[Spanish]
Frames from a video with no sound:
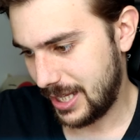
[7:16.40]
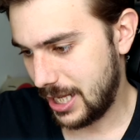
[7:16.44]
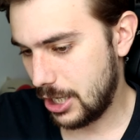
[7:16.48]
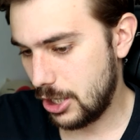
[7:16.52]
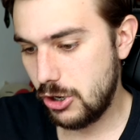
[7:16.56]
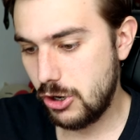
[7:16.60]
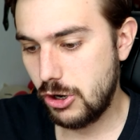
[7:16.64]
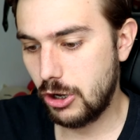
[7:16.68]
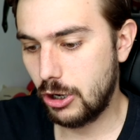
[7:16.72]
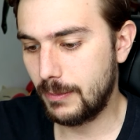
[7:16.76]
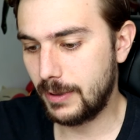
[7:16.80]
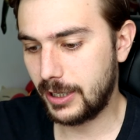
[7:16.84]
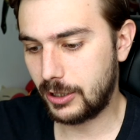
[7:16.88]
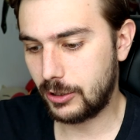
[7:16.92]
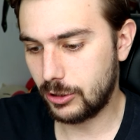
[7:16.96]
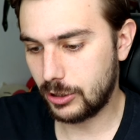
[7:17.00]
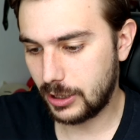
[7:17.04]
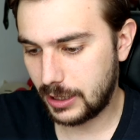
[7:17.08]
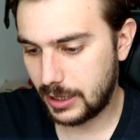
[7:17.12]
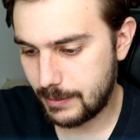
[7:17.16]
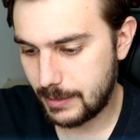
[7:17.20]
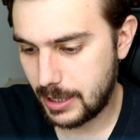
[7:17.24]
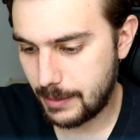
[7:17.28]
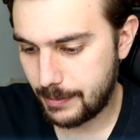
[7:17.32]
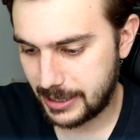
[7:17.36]
Lo
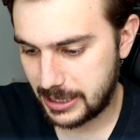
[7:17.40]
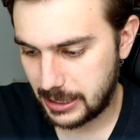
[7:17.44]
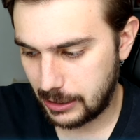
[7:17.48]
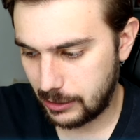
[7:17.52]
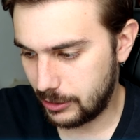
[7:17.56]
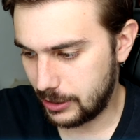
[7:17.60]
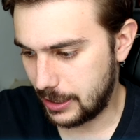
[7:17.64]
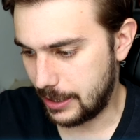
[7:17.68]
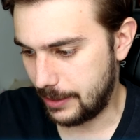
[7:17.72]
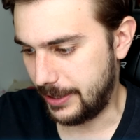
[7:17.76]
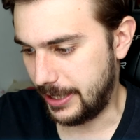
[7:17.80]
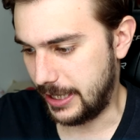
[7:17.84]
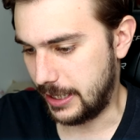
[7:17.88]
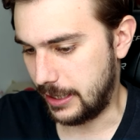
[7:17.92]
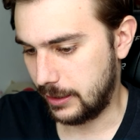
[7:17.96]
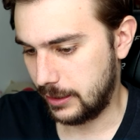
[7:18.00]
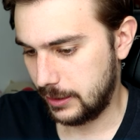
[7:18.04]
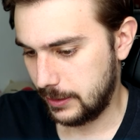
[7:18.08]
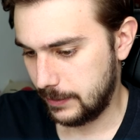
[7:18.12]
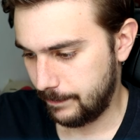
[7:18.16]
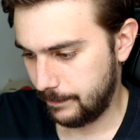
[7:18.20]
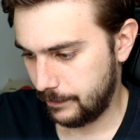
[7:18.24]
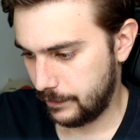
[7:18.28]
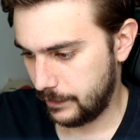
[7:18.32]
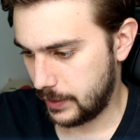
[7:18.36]
mejor que me ha pasado en la vida
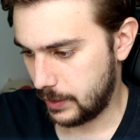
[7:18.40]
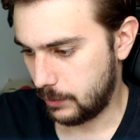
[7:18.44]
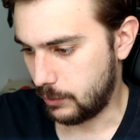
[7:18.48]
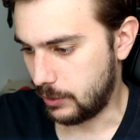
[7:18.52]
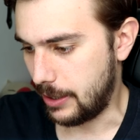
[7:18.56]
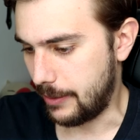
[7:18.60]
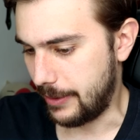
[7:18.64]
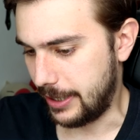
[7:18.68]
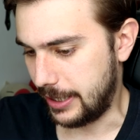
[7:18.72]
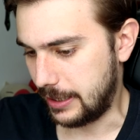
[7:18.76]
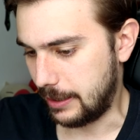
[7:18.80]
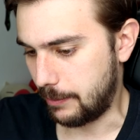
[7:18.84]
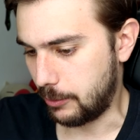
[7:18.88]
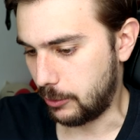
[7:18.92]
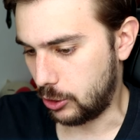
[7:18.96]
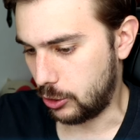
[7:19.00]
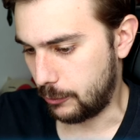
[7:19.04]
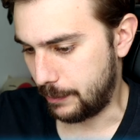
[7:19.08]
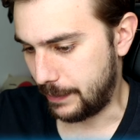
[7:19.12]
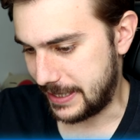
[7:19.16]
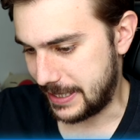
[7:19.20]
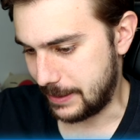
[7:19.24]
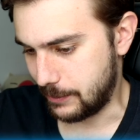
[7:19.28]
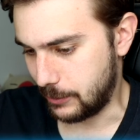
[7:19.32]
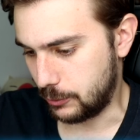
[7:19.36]
bueno, a ver, tampoco
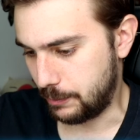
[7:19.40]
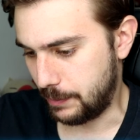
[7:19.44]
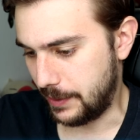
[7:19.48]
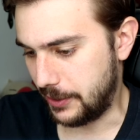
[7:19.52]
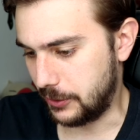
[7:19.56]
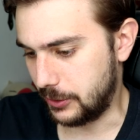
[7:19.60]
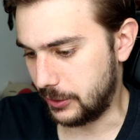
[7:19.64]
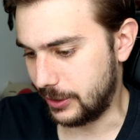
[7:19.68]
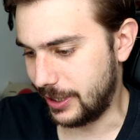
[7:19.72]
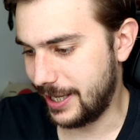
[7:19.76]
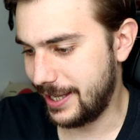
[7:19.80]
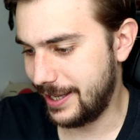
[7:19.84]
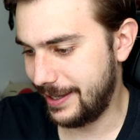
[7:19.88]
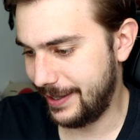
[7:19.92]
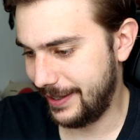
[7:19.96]
nos pasemos, pero...